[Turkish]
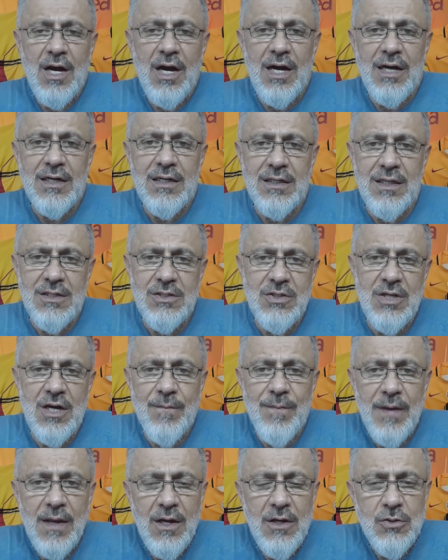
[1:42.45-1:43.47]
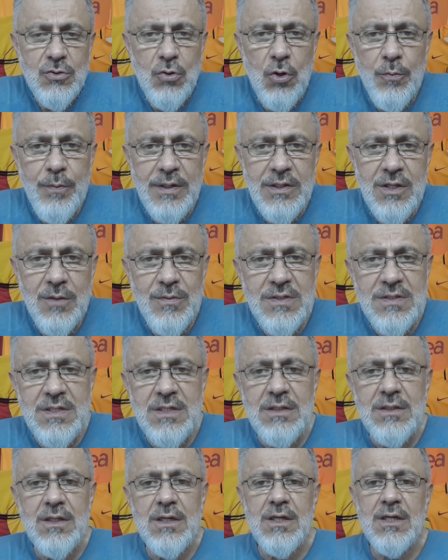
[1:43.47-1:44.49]
Arkadaşlar
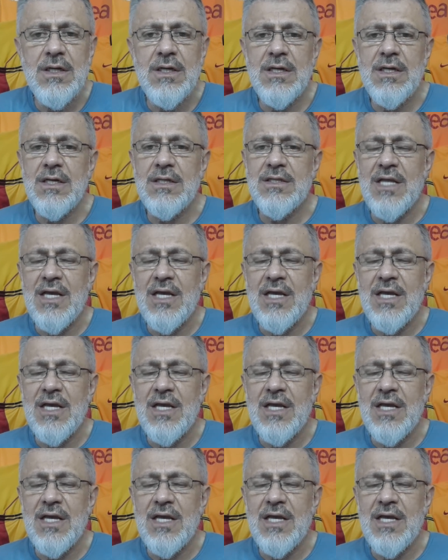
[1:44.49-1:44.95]
sohbetimizin e,